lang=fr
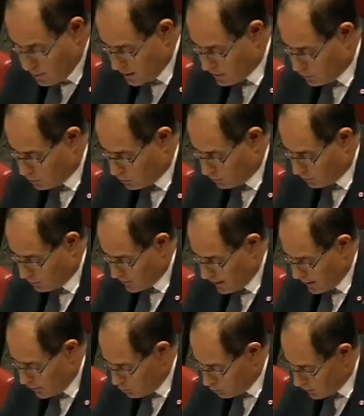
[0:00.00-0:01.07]
annulations,
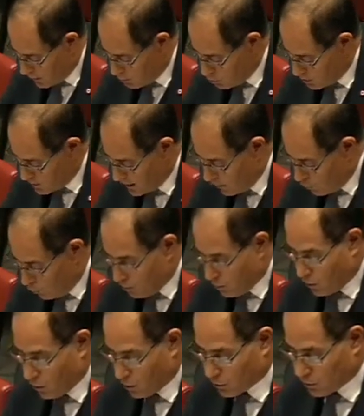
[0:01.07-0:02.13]
elles ne traduisent qu'un
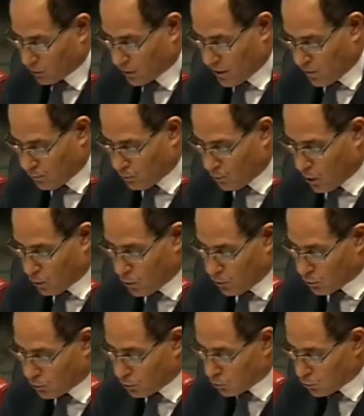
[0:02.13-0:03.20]
report sur neuf mois
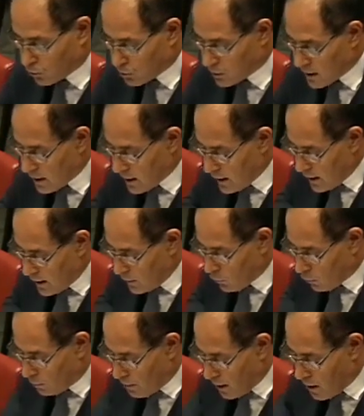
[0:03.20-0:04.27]
au lieu de douze
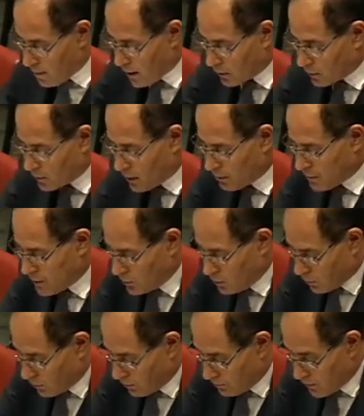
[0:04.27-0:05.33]
et n'ont pas un manque
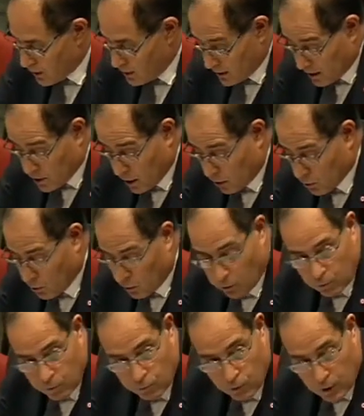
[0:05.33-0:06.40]
d'ambition. Il s'agit
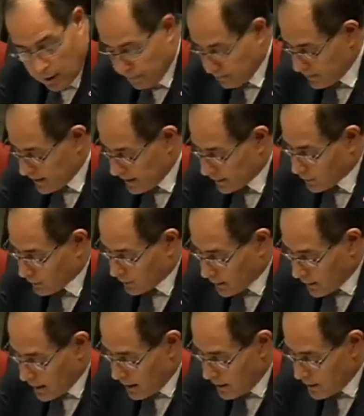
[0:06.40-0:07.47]
encore une fois d'être
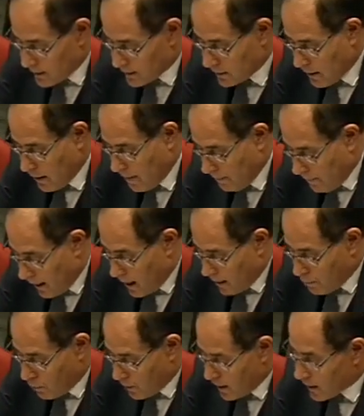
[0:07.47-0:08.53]
réaliste par
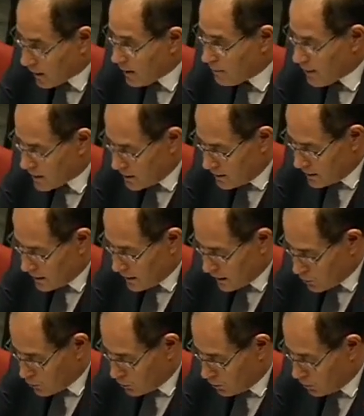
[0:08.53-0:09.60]
rapport à la capacité
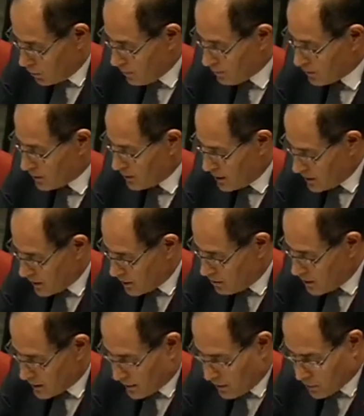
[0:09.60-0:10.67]
d'action des
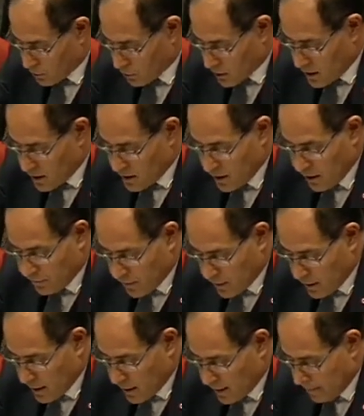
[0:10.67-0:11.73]
administrations d'ici la
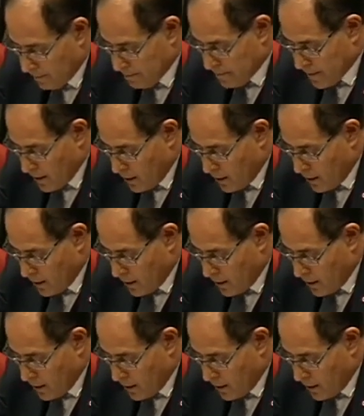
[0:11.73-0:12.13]
fin de l'année.